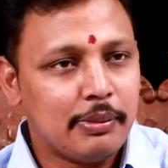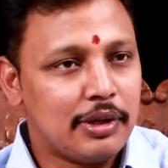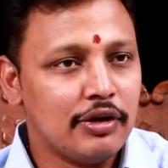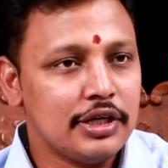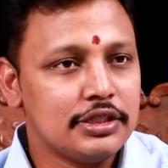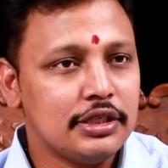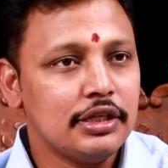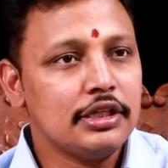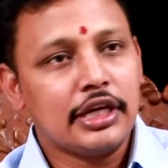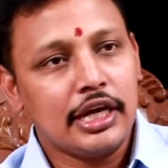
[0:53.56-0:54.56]
పేపర్లో వేసి
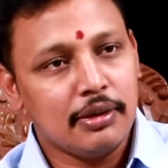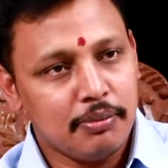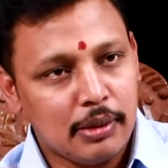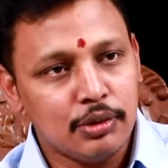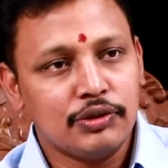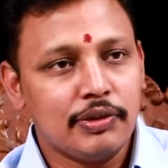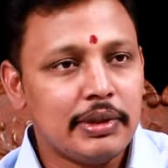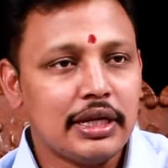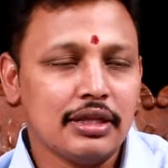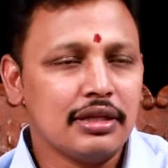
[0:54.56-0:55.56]
ఇది కే
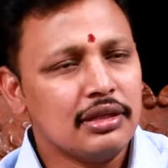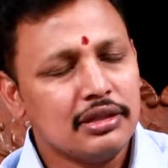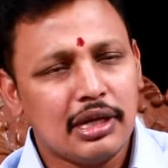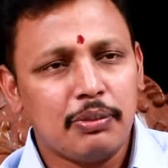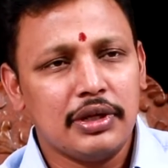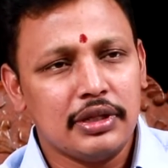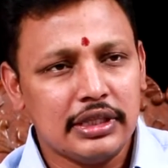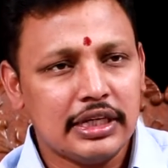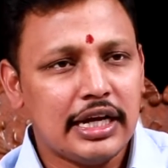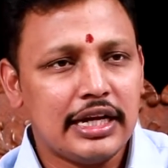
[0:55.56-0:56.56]
ప్రభుత్వమే అన్నది తప్పలేదు
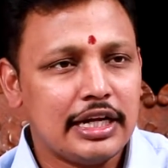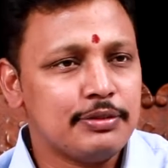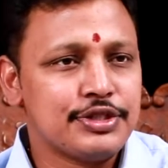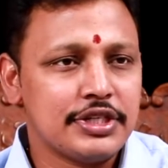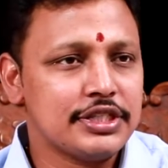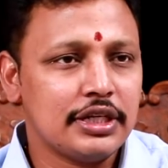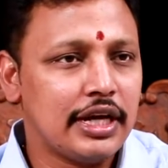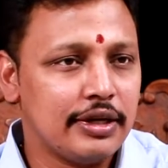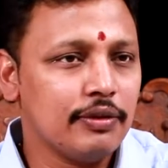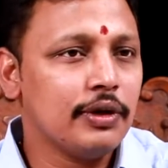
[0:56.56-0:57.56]
ఎందుకంటే ఆయన అడ్మినిస్ట్రేషన్లో ఆయన